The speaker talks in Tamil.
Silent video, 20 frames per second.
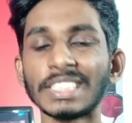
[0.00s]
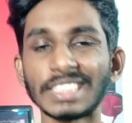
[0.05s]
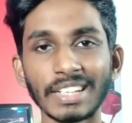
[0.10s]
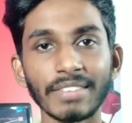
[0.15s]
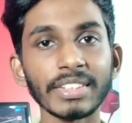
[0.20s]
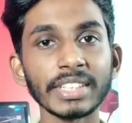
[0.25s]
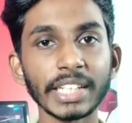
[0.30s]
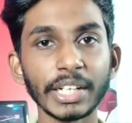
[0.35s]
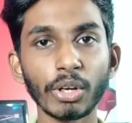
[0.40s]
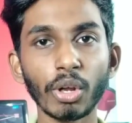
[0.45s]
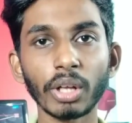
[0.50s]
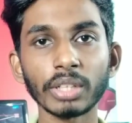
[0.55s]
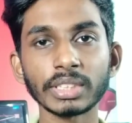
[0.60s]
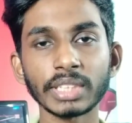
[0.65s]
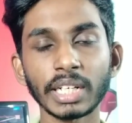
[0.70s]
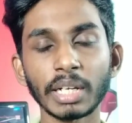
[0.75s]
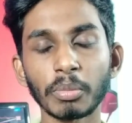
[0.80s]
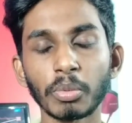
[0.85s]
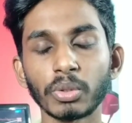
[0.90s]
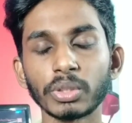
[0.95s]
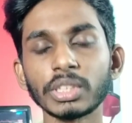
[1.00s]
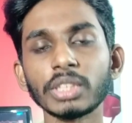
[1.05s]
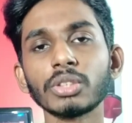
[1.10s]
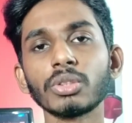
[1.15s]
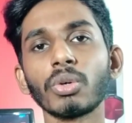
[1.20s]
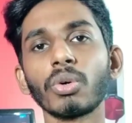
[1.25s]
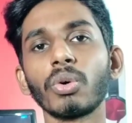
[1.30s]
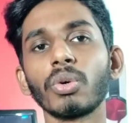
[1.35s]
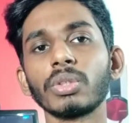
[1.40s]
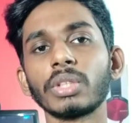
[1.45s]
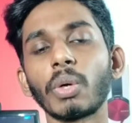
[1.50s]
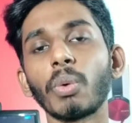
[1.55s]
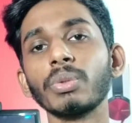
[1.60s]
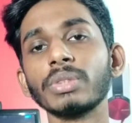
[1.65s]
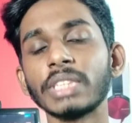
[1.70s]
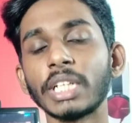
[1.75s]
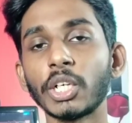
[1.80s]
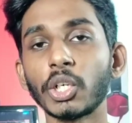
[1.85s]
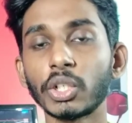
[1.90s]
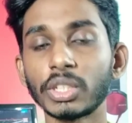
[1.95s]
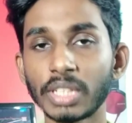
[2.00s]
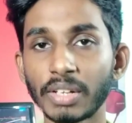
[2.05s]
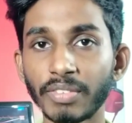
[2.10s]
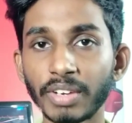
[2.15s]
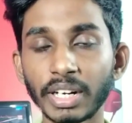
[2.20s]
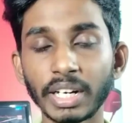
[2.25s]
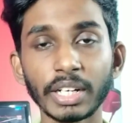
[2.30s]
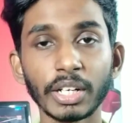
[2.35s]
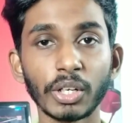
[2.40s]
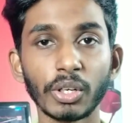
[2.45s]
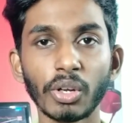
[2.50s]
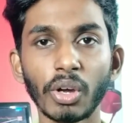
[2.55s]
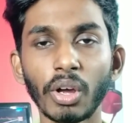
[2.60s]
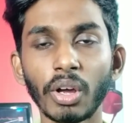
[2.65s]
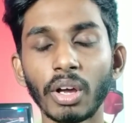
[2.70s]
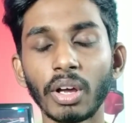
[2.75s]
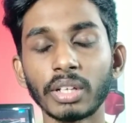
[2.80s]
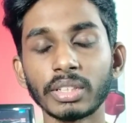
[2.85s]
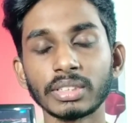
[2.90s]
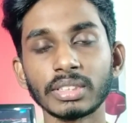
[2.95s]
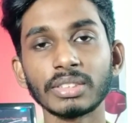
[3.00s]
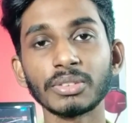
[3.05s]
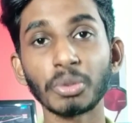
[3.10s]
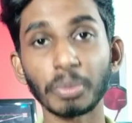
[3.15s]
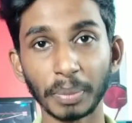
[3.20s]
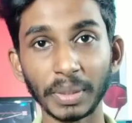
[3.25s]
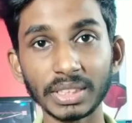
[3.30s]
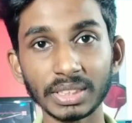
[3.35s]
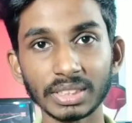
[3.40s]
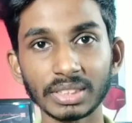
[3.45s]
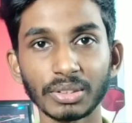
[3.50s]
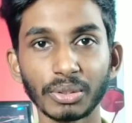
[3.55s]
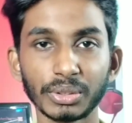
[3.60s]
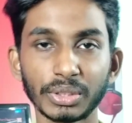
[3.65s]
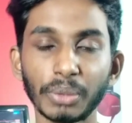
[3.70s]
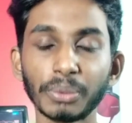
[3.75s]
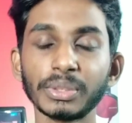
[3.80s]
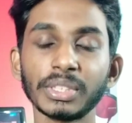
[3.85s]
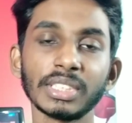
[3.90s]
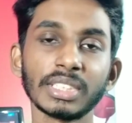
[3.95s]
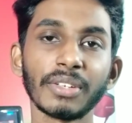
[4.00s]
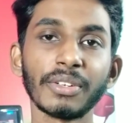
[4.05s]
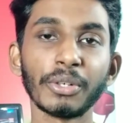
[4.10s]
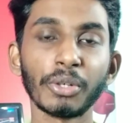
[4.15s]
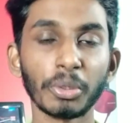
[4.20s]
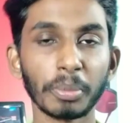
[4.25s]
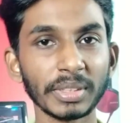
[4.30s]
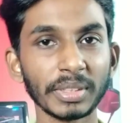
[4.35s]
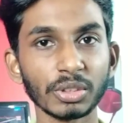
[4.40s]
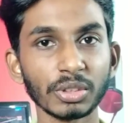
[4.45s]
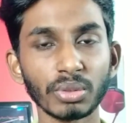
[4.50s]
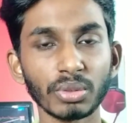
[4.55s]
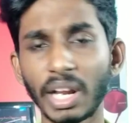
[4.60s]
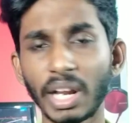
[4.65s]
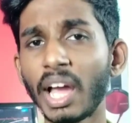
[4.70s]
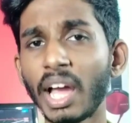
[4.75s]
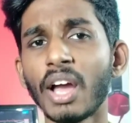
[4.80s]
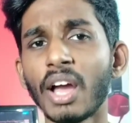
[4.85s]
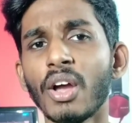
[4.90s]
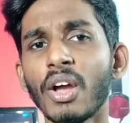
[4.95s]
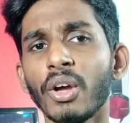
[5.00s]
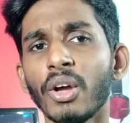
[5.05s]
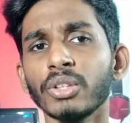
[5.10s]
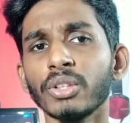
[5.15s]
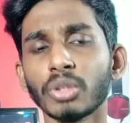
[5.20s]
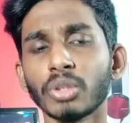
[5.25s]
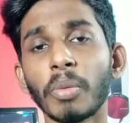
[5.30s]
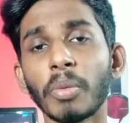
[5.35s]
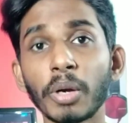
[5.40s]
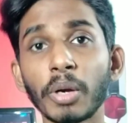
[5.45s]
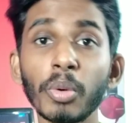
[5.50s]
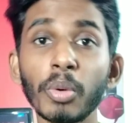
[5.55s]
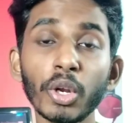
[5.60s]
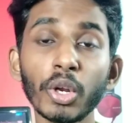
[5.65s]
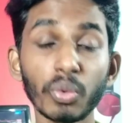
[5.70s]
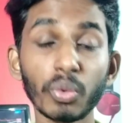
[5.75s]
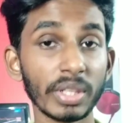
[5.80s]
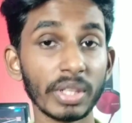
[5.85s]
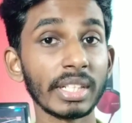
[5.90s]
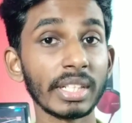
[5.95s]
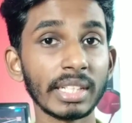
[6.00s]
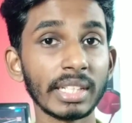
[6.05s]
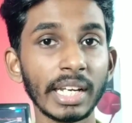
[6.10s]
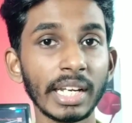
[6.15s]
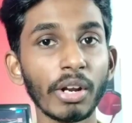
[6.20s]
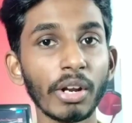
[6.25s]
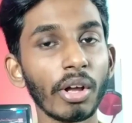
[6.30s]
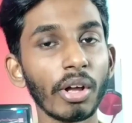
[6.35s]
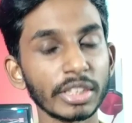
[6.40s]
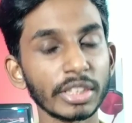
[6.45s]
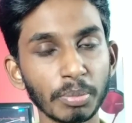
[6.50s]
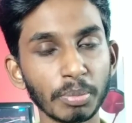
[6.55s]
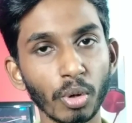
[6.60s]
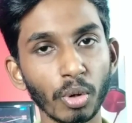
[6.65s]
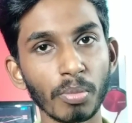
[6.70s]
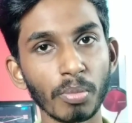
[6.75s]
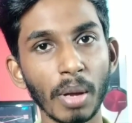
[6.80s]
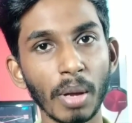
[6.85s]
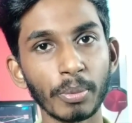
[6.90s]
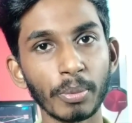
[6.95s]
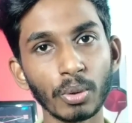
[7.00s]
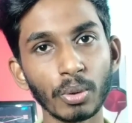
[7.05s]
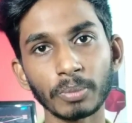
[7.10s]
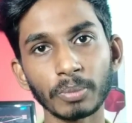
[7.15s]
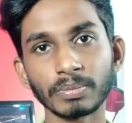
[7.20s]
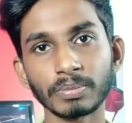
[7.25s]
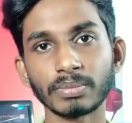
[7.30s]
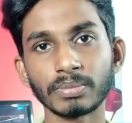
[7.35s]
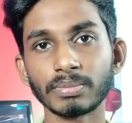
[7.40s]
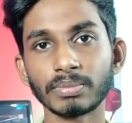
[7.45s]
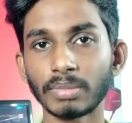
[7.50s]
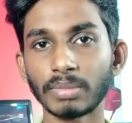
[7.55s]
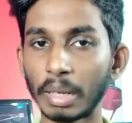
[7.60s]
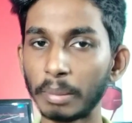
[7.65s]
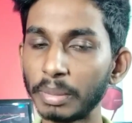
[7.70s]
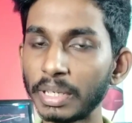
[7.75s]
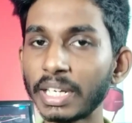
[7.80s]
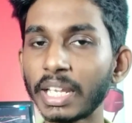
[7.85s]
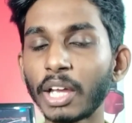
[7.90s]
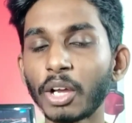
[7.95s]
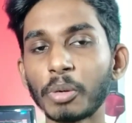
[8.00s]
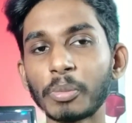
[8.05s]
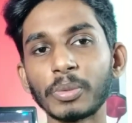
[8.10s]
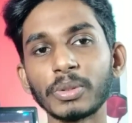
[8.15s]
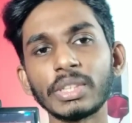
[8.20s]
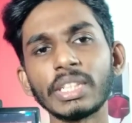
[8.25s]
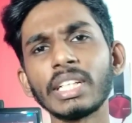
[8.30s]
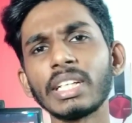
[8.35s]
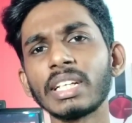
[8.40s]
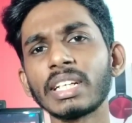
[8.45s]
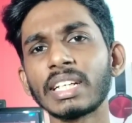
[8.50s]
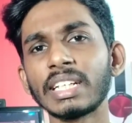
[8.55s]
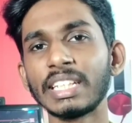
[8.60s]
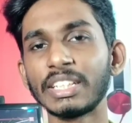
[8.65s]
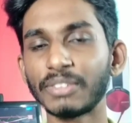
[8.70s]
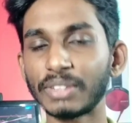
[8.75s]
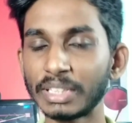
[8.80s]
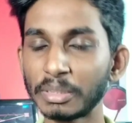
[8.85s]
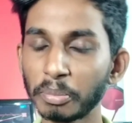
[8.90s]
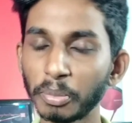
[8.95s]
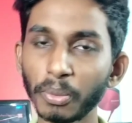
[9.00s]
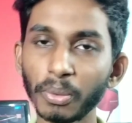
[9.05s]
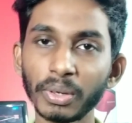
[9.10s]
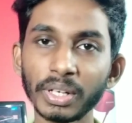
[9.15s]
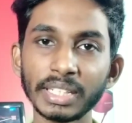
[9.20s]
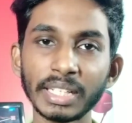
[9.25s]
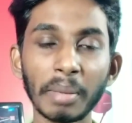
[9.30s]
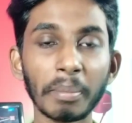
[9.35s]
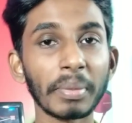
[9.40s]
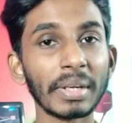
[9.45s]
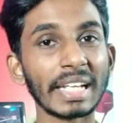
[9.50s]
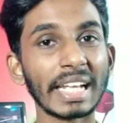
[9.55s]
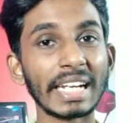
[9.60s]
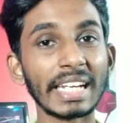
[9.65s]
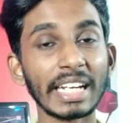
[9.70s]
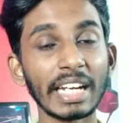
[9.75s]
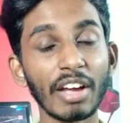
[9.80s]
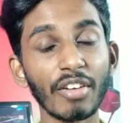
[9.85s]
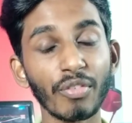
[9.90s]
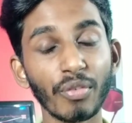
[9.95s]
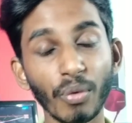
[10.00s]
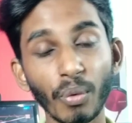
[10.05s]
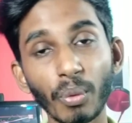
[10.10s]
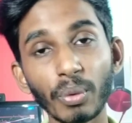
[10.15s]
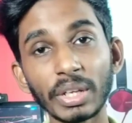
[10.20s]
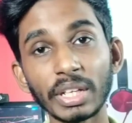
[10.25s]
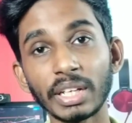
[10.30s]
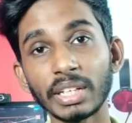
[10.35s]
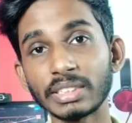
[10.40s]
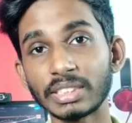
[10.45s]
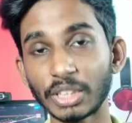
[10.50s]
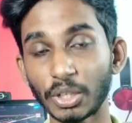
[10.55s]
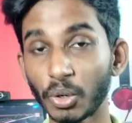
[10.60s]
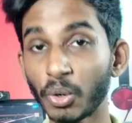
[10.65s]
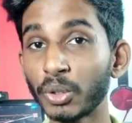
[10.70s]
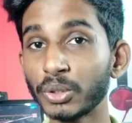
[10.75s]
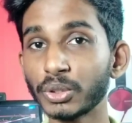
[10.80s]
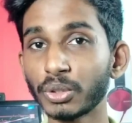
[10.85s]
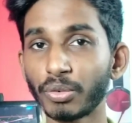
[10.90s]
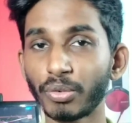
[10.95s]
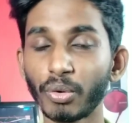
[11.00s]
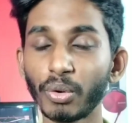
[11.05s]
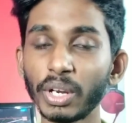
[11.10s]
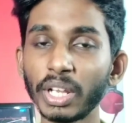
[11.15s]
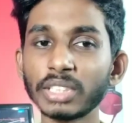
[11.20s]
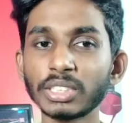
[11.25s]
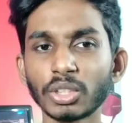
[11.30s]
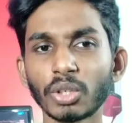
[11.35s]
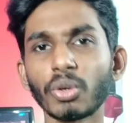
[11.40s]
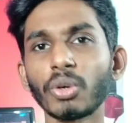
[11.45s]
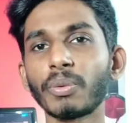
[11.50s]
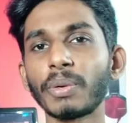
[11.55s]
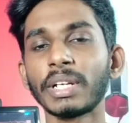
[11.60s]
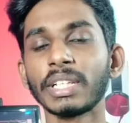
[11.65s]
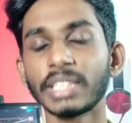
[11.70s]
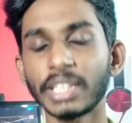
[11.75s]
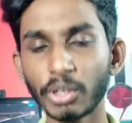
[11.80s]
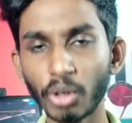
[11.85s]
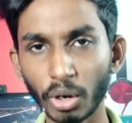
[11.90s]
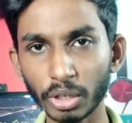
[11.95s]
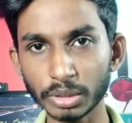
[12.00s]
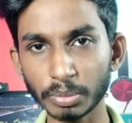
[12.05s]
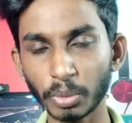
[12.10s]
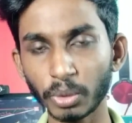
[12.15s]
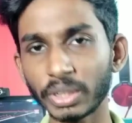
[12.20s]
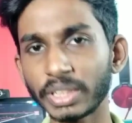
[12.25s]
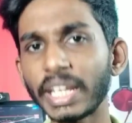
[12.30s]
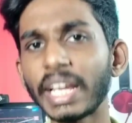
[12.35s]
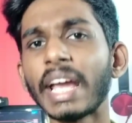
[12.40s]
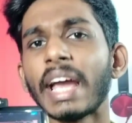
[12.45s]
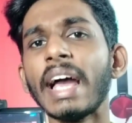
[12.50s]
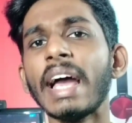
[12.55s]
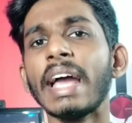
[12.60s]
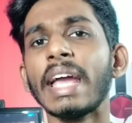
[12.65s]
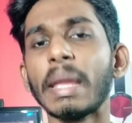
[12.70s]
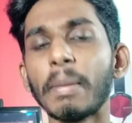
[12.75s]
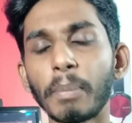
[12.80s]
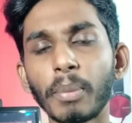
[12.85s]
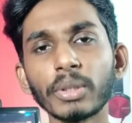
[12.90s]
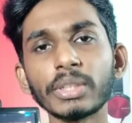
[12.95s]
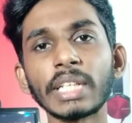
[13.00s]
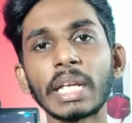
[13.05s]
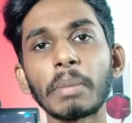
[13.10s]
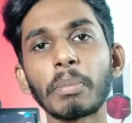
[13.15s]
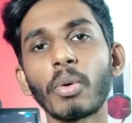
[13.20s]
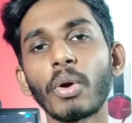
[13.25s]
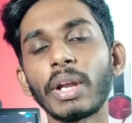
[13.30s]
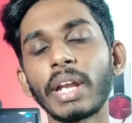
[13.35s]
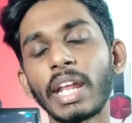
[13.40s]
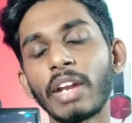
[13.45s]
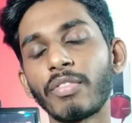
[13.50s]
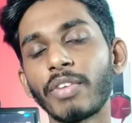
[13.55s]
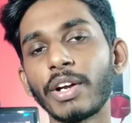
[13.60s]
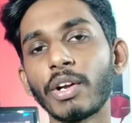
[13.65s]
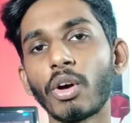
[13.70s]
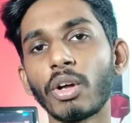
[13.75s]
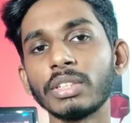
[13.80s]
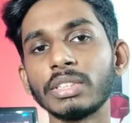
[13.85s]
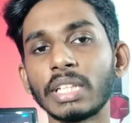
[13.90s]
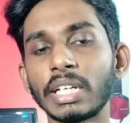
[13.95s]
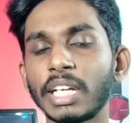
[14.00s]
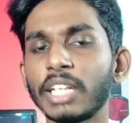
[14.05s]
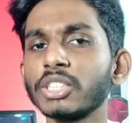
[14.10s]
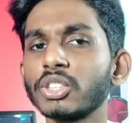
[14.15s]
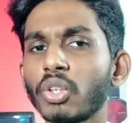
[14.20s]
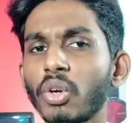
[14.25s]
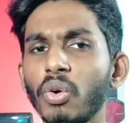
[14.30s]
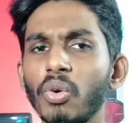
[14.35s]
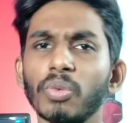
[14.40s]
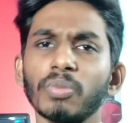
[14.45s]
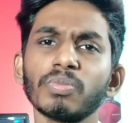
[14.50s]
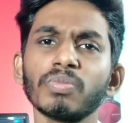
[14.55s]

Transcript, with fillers: செவன் த்ரீ டாலர்ஸ் கிட்ட போனது ஸோ தௌசண்ட் செவன் ஹண்ட்ரட் டா ருபீஸ் ஸோ தௌசண்ட் செவன் ஹண்ட்ரட் ருபீஸ்னு சொல்லலாம் ஸோ மறுபடியும் டுவெண்ட்டி த்ரீ டாலர்ஸ் போகுமா ப்ரோ அப்படின்னு கேட்கும்போது இது வந்து போனது எப்போன்னு கேட்டிங்கன்னா ஃபோர் இயர்ஸ் அகோ ஸோ ஃபோர் இயர்ஸ் அகோ டுவெண்ட்டி த்ரீ டாலர்ஸ் போனது இப்போ த்ரீ பாயிண்ட் எயிட் ஃபைவ் டாலர்ஸ் இருக்குது ஸோ